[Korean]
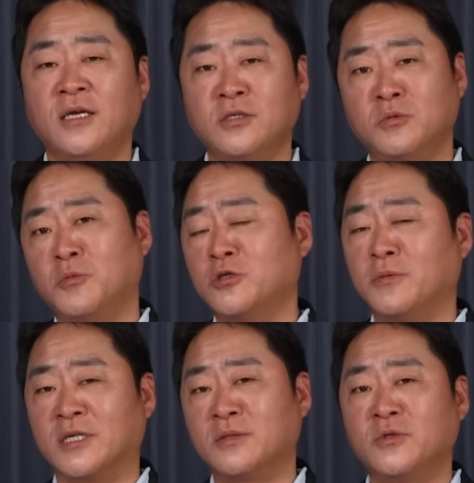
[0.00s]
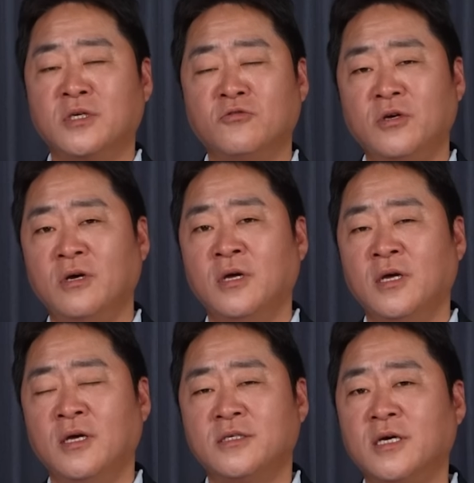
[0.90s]
이 점을 먼저 말씀드리고요.
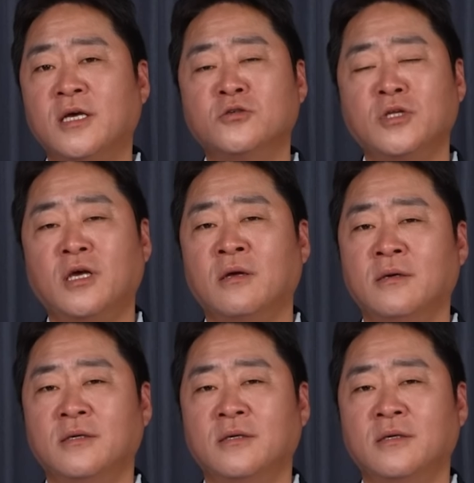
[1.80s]
제가 예전에